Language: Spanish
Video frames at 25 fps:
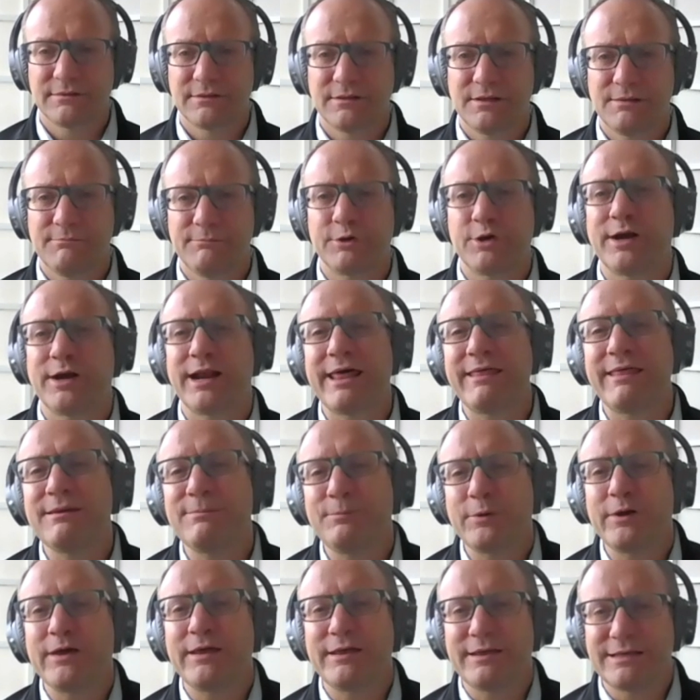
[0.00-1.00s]
Pero nadie
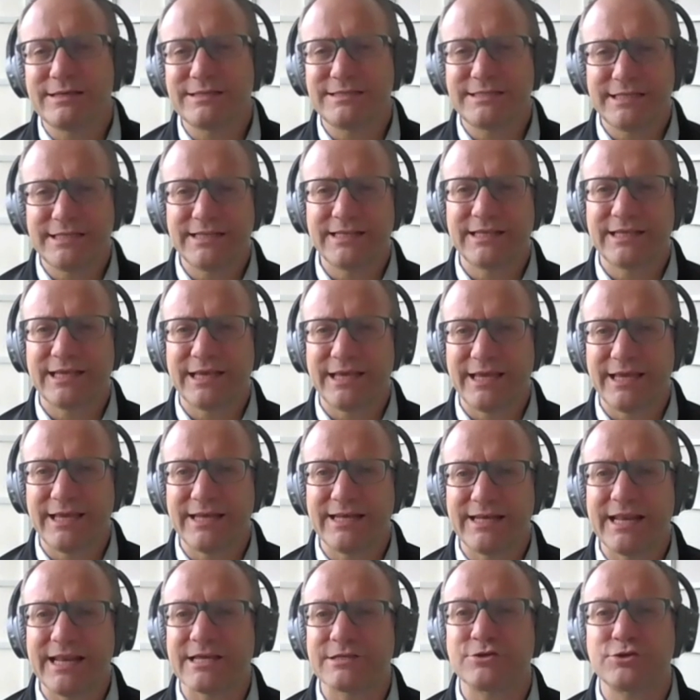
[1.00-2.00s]
puede decir que
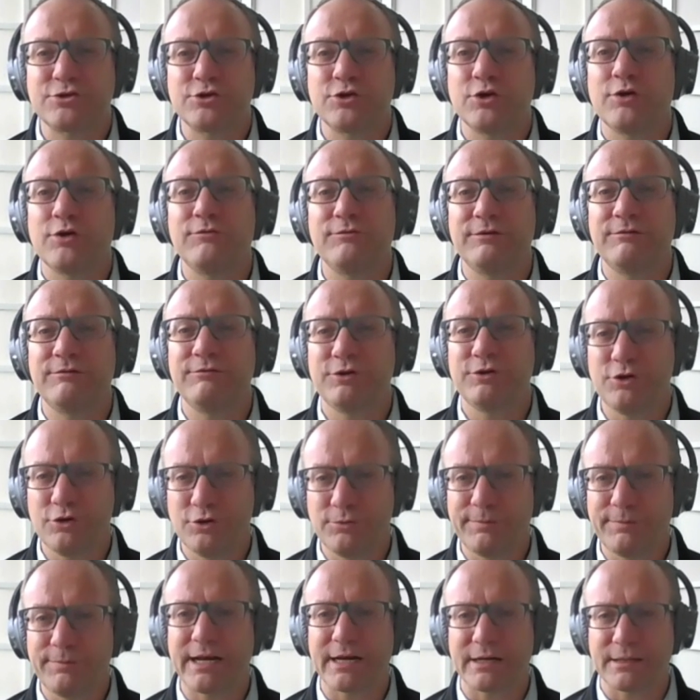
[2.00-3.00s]
nació y vivió
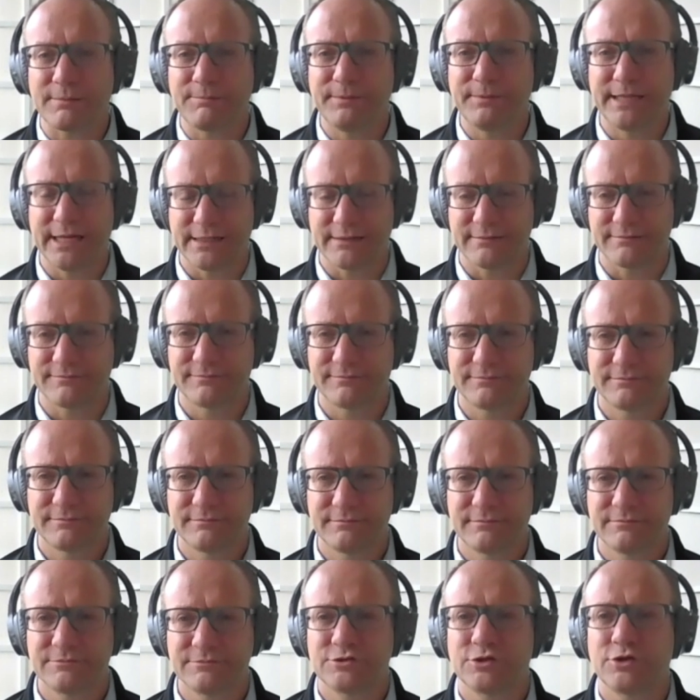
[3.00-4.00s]
para respirar.
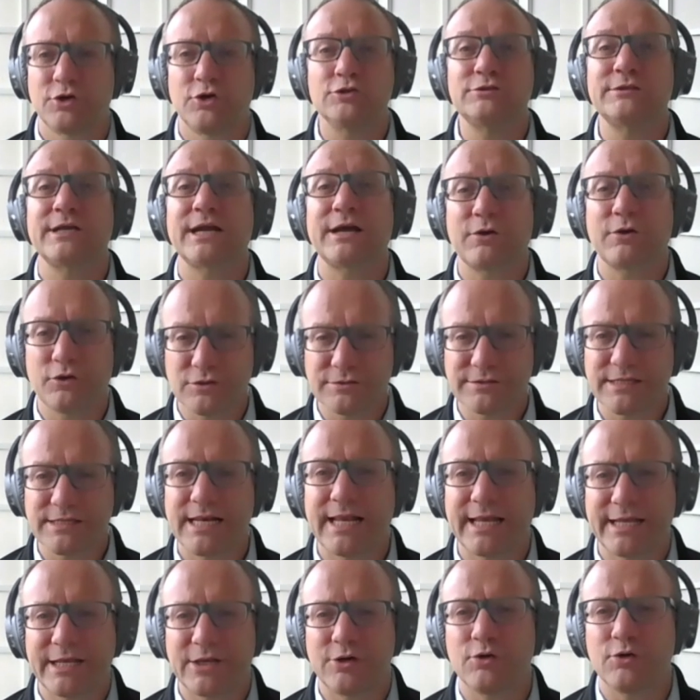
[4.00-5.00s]
Son otras cosas
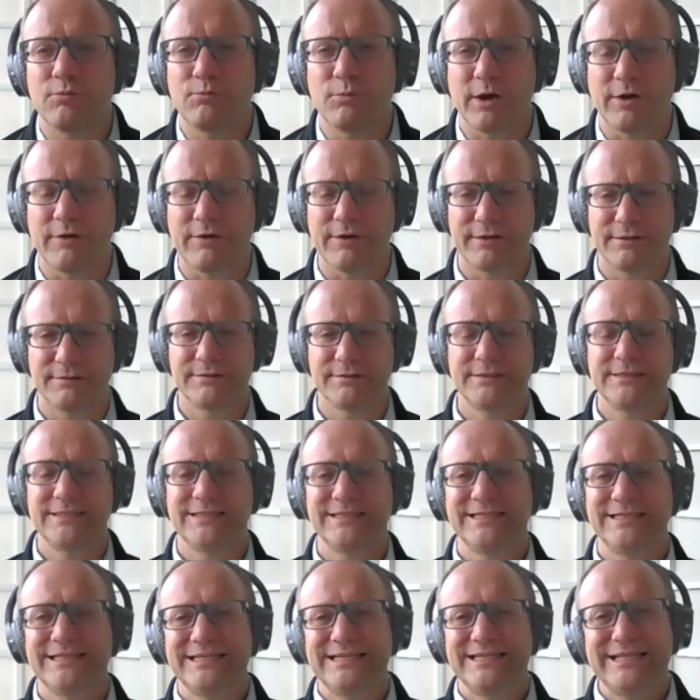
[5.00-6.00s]
las que nos mueven.
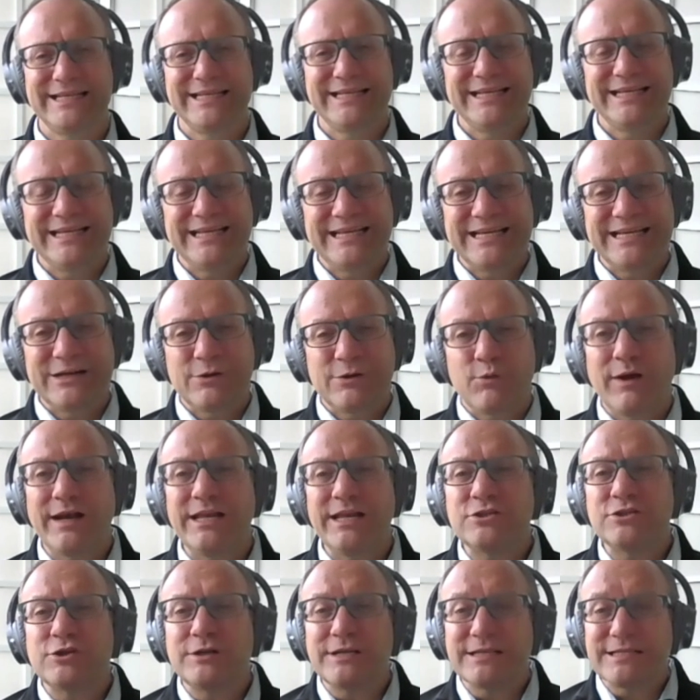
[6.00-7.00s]

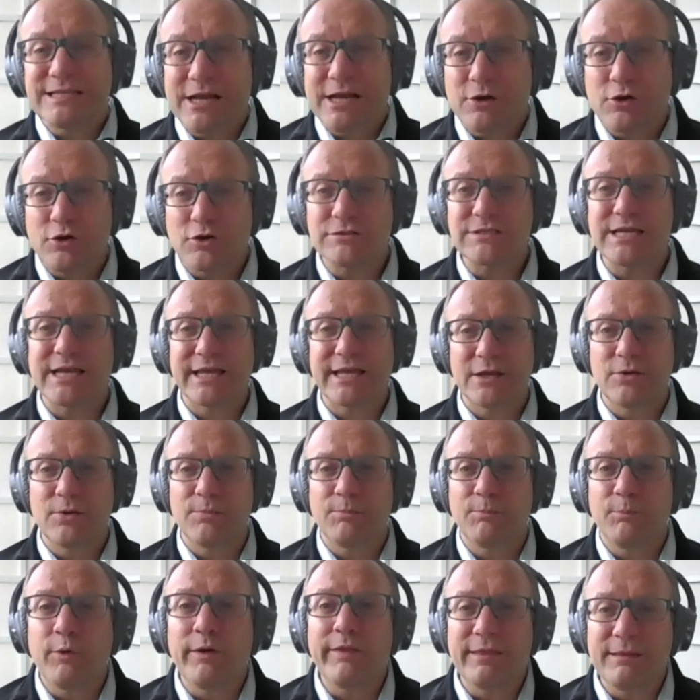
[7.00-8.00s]
¿Cuáles son esas cosas que nos
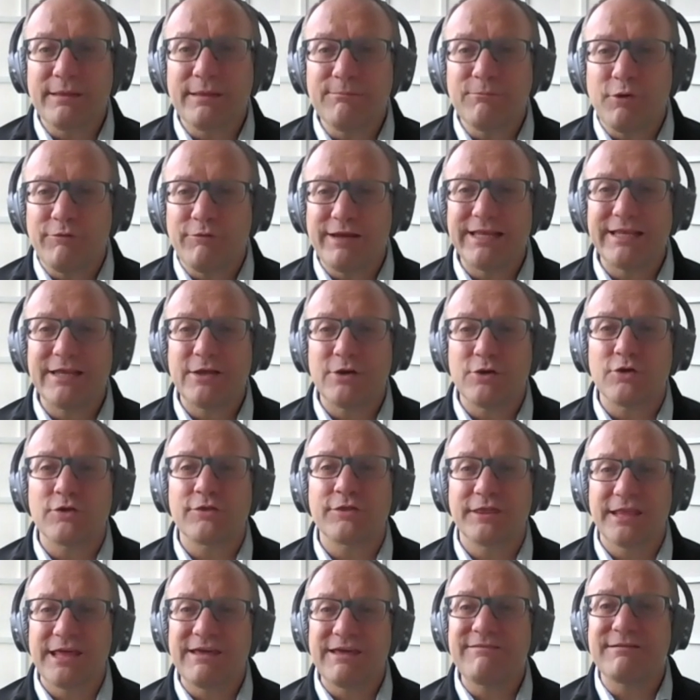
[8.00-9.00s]
pueden mover y que nos
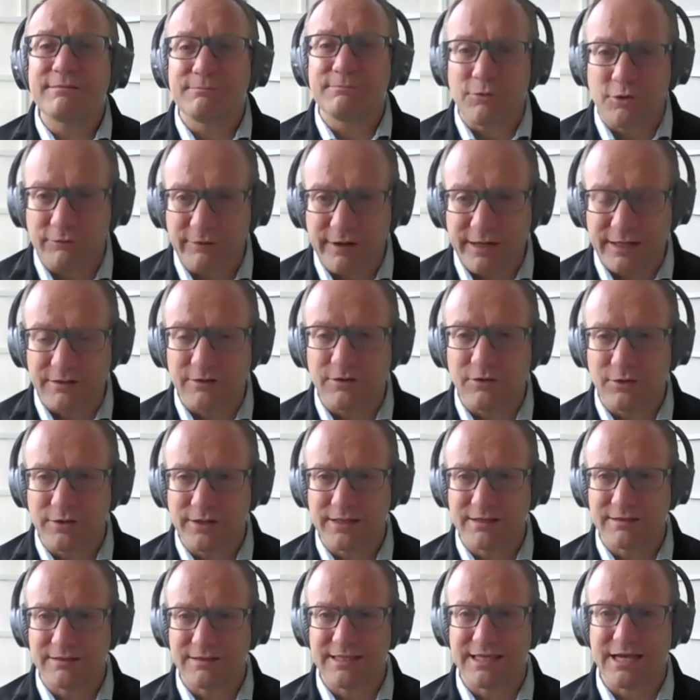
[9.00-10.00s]
deben mover hoy
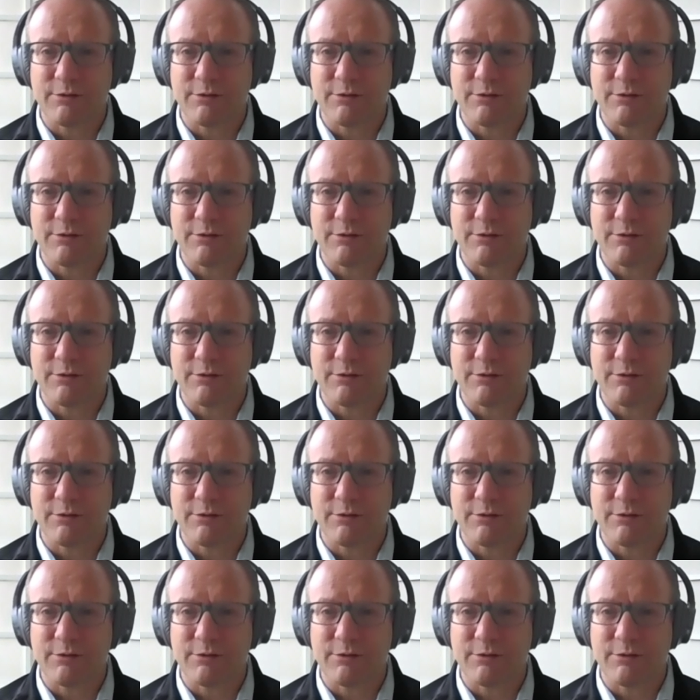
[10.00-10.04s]
en día?